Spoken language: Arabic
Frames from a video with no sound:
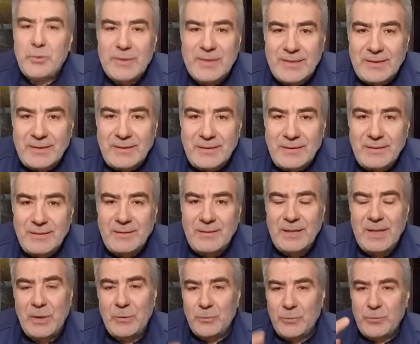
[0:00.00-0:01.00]
جزء
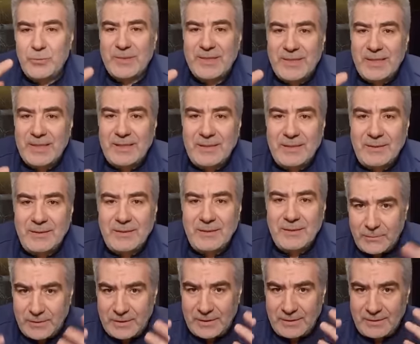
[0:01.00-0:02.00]
أو جزئين
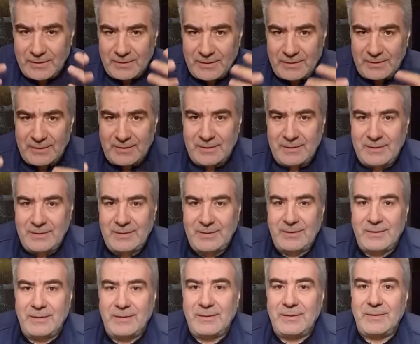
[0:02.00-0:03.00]
في
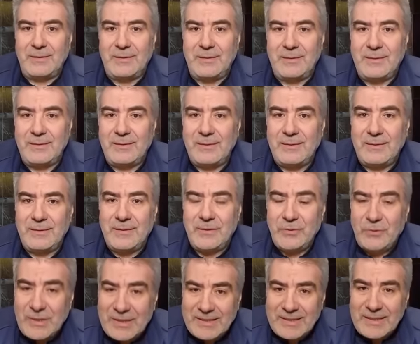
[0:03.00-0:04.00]
آه،
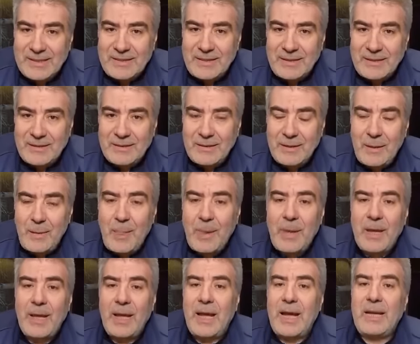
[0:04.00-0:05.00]
جسدك
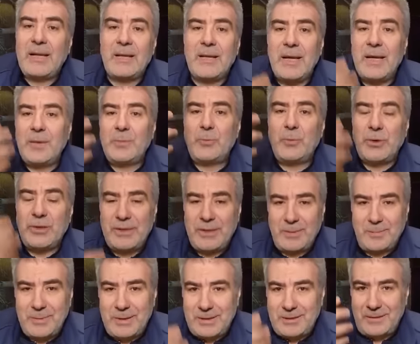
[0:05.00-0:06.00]
القلب
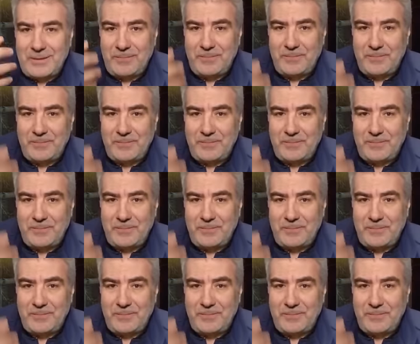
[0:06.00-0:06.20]
والدماغ